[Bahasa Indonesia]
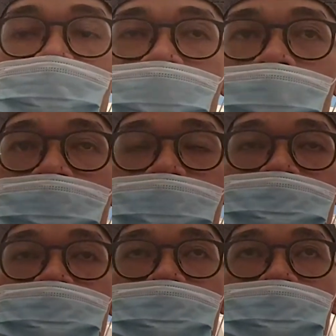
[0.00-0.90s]
itu adalah
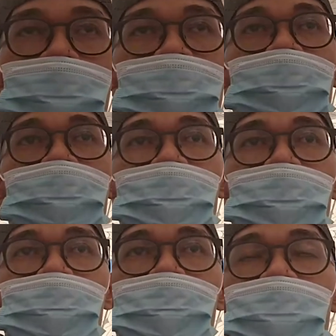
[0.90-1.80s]
aplikasi
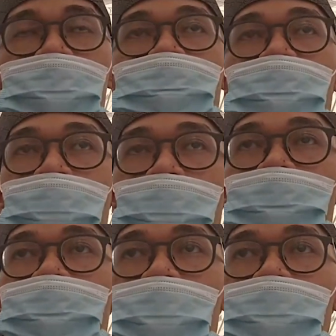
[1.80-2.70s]
bisa dibilang
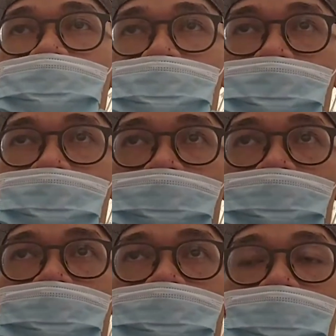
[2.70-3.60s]
tracer
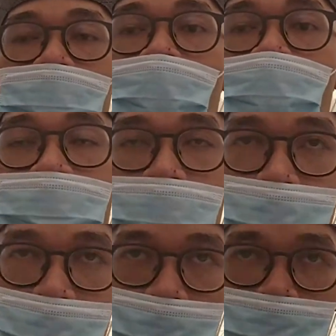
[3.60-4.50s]
uh, eh,
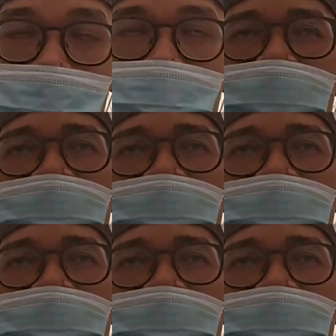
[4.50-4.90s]
COVID-19. Mungkin